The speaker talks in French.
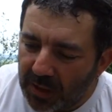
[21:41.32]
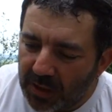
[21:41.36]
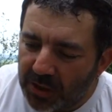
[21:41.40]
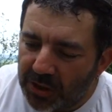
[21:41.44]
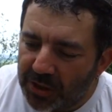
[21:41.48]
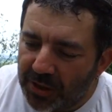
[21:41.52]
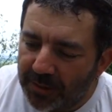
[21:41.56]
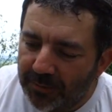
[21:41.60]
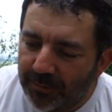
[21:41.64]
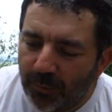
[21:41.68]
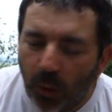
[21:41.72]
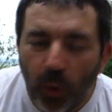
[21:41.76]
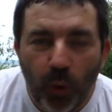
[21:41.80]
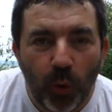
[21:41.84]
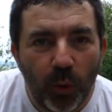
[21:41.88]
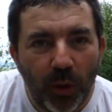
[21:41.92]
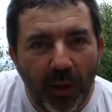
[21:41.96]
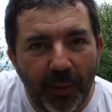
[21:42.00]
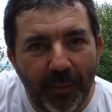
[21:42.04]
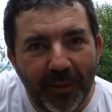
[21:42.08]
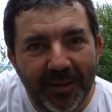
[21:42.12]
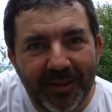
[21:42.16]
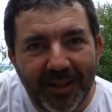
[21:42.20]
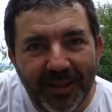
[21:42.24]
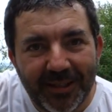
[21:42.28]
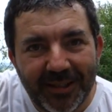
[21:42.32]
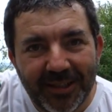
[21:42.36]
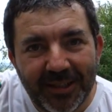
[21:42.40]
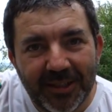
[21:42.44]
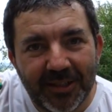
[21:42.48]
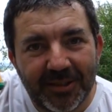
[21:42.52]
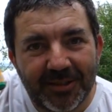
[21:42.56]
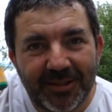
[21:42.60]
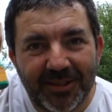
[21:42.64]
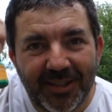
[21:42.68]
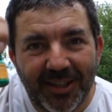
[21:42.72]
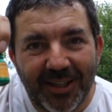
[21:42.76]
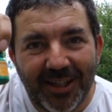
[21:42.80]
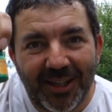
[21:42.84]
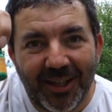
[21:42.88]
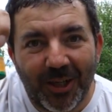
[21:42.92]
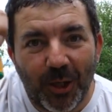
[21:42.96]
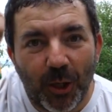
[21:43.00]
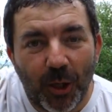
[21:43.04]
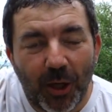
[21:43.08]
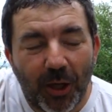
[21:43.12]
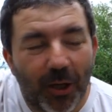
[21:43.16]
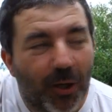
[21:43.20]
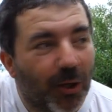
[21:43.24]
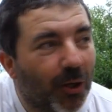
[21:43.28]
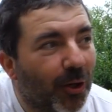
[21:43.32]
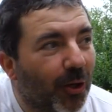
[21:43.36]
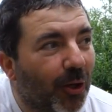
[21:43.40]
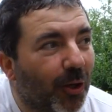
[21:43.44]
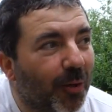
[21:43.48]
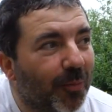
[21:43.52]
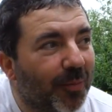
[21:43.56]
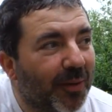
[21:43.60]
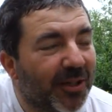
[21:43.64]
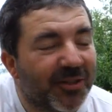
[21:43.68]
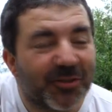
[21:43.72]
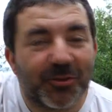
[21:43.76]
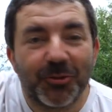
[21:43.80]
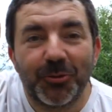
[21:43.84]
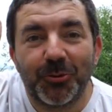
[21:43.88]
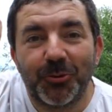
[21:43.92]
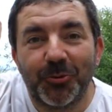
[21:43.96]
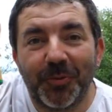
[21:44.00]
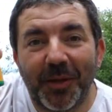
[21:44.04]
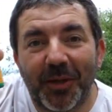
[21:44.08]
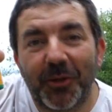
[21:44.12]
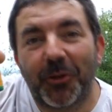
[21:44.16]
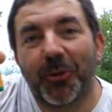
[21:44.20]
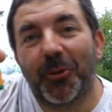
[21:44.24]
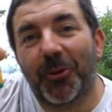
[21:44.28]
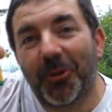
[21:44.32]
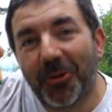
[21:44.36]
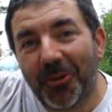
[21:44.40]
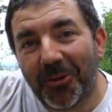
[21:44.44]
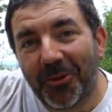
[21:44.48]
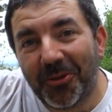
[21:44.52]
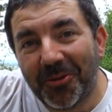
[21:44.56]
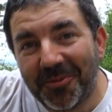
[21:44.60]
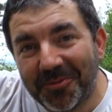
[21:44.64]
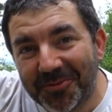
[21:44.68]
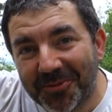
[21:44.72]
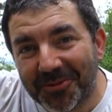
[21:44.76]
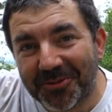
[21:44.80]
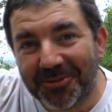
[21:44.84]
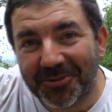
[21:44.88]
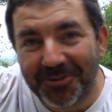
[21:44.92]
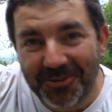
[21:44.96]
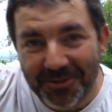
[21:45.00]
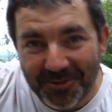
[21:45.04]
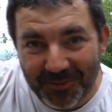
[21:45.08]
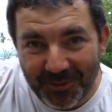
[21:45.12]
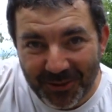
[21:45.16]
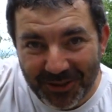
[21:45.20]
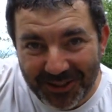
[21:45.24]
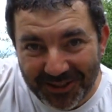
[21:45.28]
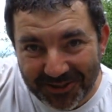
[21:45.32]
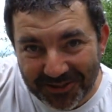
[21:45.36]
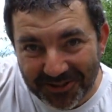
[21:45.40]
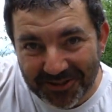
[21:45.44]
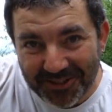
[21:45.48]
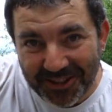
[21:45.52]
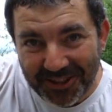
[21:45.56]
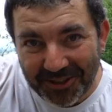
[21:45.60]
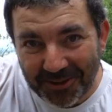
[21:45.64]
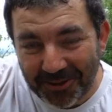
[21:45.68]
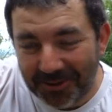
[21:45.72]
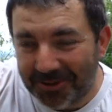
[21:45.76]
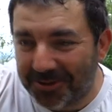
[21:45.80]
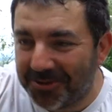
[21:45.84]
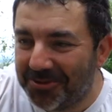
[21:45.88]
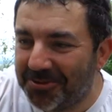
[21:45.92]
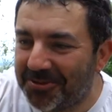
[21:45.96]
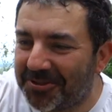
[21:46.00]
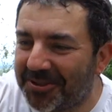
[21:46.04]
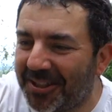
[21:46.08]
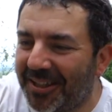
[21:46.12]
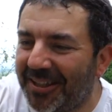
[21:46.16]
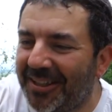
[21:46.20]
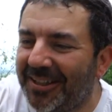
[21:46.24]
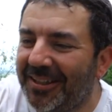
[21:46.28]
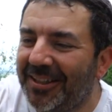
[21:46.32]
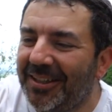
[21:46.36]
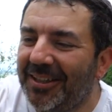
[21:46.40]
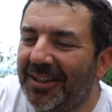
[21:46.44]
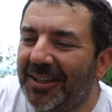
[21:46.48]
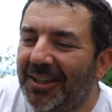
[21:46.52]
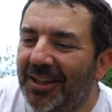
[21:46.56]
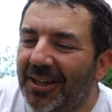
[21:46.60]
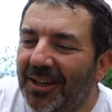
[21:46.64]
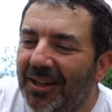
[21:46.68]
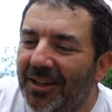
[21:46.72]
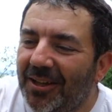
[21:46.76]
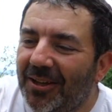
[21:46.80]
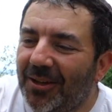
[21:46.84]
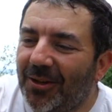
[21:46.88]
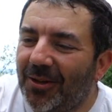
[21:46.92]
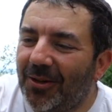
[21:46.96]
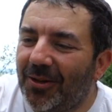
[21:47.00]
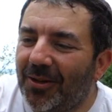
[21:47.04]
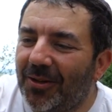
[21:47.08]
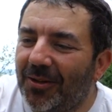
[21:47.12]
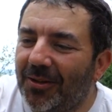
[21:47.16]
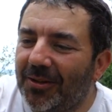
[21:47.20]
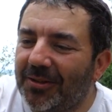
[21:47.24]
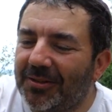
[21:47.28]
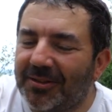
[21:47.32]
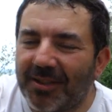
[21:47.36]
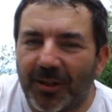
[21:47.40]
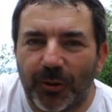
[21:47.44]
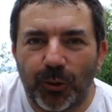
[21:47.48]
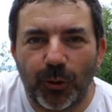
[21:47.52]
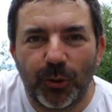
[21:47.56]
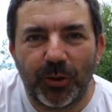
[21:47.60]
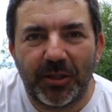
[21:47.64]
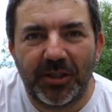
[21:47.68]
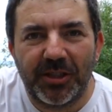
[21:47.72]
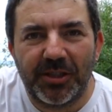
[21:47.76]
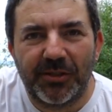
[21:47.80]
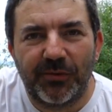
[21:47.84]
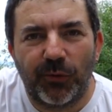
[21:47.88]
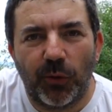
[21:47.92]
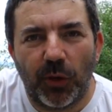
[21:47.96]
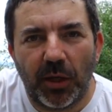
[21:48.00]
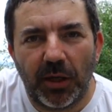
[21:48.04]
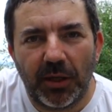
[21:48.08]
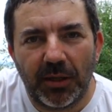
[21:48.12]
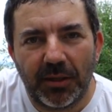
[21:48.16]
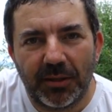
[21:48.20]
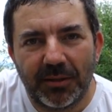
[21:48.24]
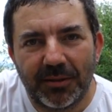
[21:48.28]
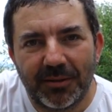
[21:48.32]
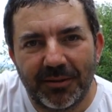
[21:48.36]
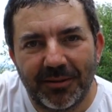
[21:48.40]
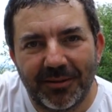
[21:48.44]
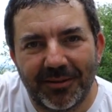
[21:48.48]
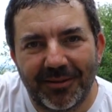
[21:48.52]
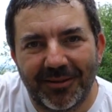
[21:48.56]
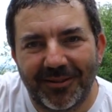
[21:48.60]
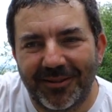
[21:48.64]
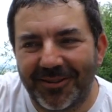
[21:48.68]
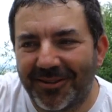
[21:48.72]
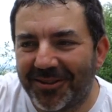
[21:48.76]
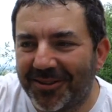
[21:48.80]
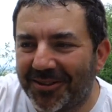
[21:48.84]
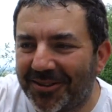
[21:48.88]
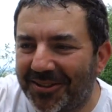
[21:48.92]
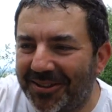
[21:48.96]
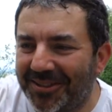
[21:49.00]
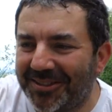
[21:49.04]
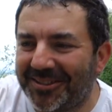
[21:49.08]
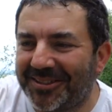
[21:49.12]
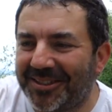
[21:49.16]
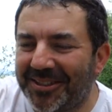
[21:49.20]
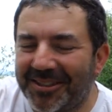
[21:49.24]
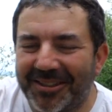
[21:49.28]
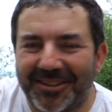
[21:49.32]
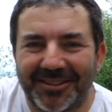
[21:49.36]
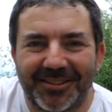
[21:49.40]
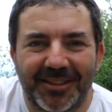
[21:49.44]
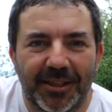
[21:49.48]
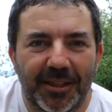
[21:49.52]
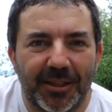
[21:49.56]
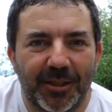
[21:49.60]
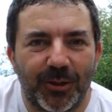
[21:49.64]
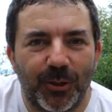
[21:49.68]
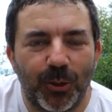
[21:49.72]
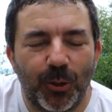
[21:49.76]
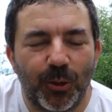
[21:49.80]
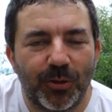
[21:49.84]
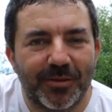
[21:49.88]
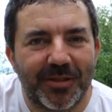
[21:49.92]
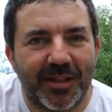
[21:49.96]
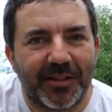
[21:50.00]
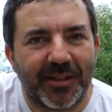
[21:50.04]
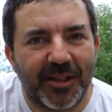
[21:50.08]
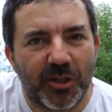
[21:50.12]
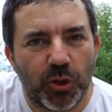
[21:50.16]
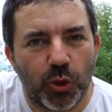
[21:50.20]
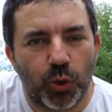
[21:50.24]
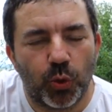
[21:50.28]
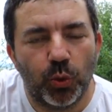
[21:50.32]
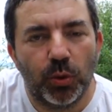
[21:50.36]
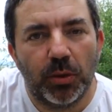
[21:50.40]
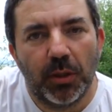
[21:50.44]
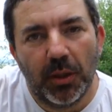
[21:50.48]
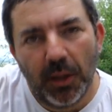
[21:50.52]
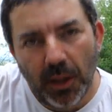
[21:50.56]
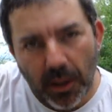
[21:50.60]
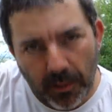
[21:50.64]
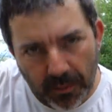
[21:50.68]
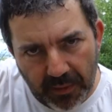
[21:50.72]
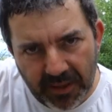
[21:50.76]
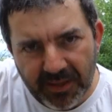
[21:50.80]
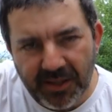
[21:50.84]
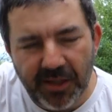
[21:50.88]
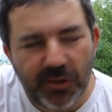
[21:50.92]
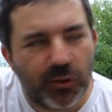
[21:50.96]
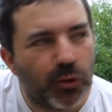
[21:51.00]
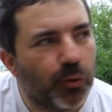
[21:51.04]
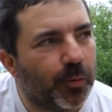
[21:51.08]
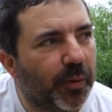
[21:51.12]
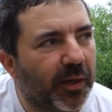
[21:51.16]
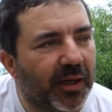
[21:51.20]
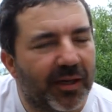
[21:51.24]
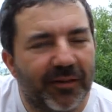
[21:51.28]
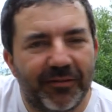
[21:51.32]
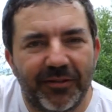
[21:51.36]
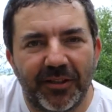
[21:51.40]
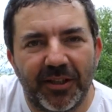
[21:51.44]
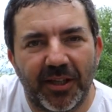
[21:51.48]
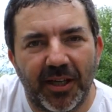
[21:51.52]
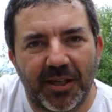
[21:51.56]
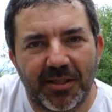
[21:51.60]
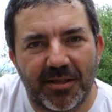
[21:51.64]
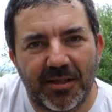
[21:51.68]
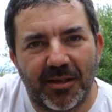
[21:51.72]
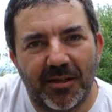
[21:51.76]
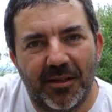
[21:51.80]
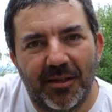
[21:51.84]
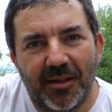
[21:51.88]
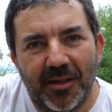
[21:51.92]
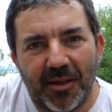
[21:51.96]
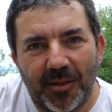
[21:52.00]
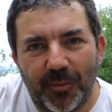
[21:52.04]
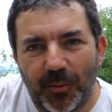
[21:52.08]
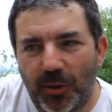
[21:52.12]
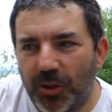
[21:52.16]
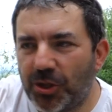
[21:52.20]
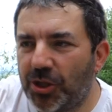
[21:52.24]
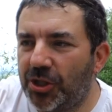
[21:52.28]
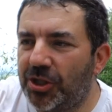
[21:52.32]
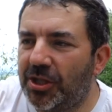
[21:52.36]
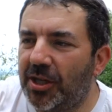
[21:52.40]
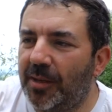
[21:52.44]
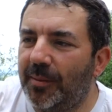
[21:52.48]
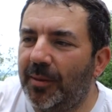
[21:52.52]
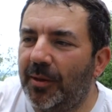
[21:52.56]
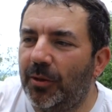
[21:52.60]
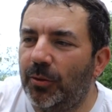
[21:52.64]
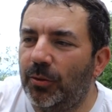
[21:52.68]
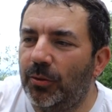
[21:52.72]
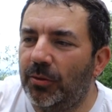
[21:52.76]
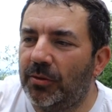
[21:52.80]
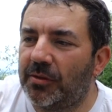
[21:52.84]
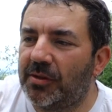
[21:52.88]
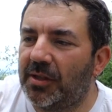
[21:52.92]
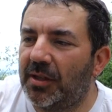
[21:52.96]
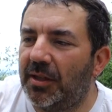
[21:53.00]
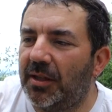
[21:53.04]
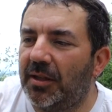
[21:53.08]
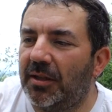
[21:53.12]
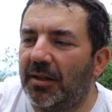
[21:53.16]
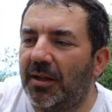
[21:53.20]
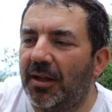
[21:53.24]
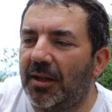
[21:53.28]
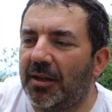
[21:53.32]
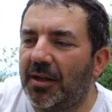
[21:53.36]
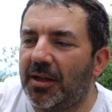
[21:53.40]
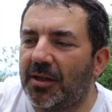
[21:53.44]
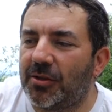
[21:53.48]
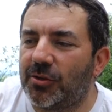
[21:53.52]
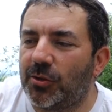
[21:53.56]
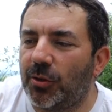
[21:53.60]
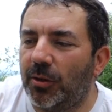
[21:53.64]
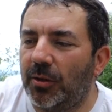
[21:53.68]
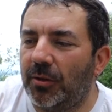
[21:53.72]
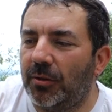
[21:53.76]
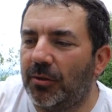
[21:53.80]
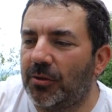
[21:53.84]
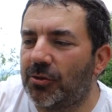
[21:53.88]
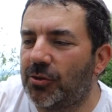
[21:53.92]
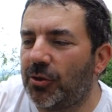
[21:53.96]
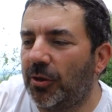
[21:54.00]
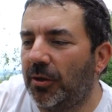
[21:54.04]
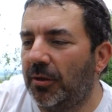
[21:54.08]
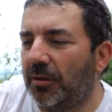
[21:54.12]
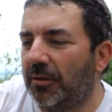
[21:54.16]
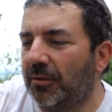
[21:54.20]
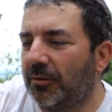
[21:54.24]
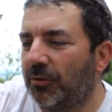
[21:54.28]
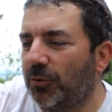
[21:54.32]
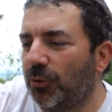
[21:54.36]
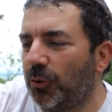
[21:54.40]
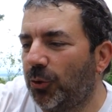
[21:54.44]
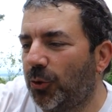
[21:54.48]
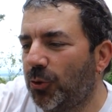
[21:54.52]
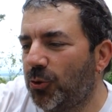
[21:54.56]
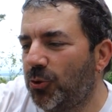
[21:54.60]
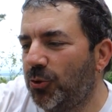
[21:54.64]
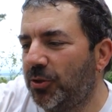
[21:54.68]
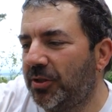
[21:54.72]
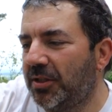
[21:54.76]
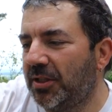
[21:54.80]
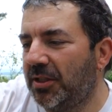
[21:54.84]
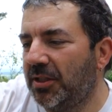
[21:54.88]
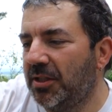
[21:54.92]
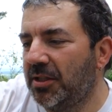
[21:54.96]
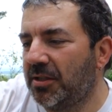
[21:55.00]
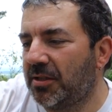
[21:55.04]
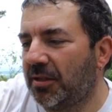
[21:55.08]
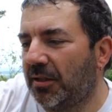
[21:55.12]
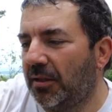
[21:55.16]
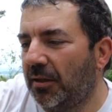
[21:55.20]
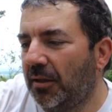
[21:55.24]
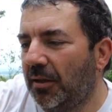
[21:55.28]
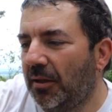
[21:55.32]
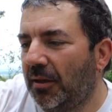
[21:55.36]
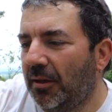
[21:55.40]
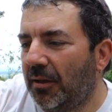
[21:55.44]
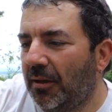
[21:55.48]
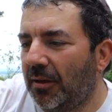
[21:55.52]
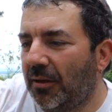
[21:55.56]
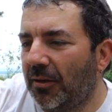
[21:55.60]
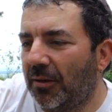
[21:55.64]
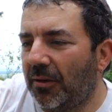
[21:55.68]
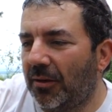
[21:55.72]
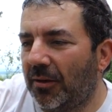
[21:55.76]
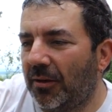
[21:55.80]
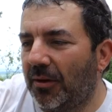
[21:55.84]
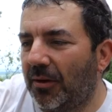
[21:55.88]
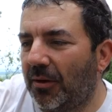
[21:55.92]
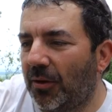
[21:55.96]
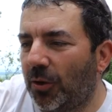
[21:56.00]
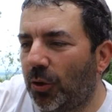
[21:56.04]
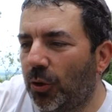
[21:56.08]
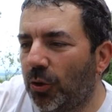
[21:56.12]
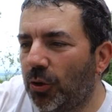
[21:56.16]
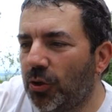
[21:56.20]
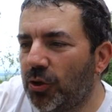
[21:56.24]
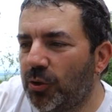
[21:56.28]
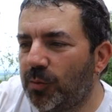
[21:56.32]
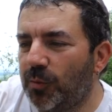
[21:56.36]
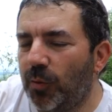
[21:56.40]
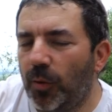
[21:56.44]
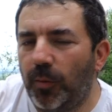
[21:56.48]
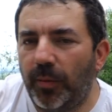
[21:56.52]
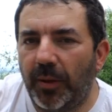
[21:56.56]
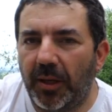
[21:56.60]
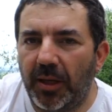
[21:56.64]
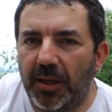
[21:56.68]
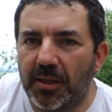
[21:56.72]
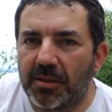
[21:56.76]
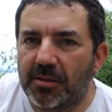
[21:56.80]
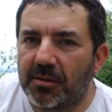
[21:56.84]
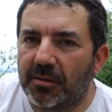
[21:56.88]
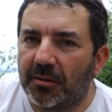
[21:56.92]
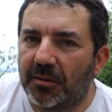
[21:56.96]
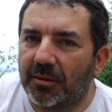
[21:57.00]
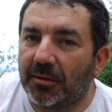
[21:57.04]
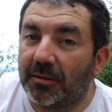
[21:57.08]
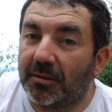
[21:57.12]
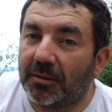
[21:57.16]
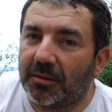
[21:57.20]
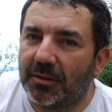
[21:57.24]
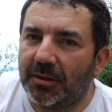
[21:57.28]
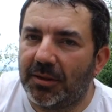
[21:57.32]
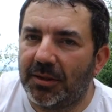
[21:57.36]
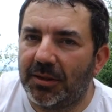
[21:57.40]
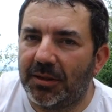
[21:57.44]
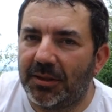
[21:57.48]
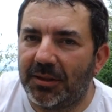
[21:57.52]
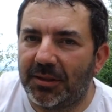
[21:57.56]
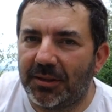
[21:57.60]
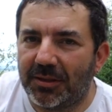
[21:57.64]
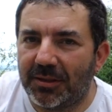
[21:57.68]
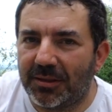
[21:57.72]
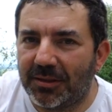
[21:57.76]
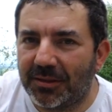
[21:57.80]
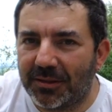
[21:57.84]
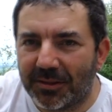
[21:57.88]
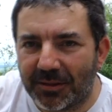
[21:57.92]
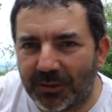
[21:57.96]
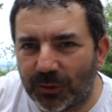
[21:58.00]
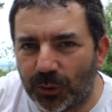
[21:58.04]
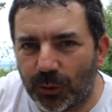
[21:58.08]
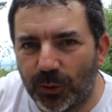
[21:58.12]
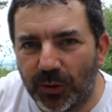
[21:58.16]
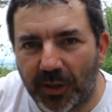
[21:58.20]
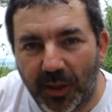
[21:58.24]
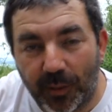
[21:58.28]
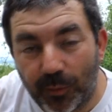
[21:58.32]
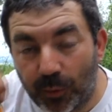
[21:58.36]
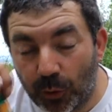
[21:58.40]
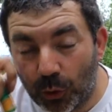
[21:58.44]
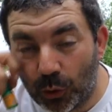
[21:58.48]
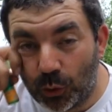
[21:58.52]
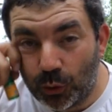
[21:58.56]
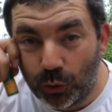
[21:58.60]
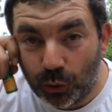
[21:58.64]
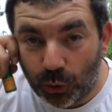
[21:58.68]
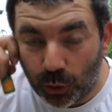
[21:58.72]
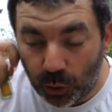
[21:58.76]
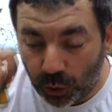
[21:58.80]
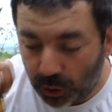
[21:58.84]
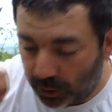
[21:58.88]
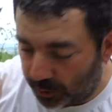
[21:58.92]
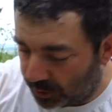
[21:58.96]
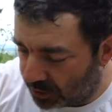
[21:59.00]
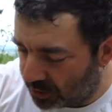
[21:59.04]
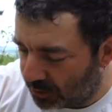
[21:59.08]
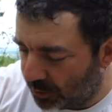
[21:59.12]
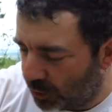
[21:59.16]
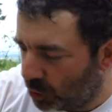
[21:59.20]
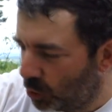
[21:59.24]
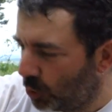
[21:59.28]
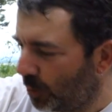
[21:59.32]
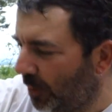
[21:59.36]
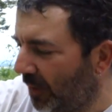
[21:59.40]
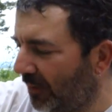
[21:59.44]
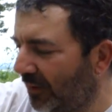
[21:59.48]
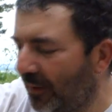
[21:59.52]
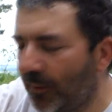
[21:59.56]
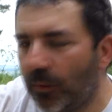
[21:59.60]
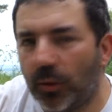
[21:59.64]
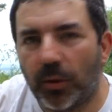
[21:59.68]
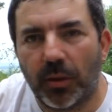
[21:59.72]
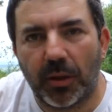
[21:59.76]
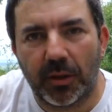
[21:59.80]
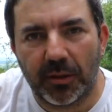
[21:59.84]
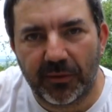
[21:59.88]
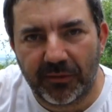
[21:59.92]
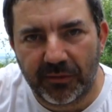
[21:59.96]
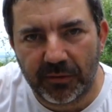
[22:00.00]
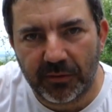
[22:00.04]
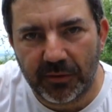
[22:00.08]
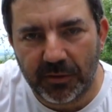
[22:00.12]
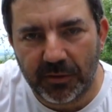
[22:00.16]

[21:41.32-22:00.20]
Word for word: j'aime beaucoup la bétadine, c'est le remplaçant du mercurochrome pour, ceux, pour les anciens qui ont connu ça. Euh, c'est un truc qui se voit, euh, c'est rigolo, ça tâche tout, mais c'est super efficace. Moi j'ai jamais eu, c'est la, seule, le seul truc que j'utilise quand je me blesse dans des trucs un peu douteux, parce que moi je suis pas vraiment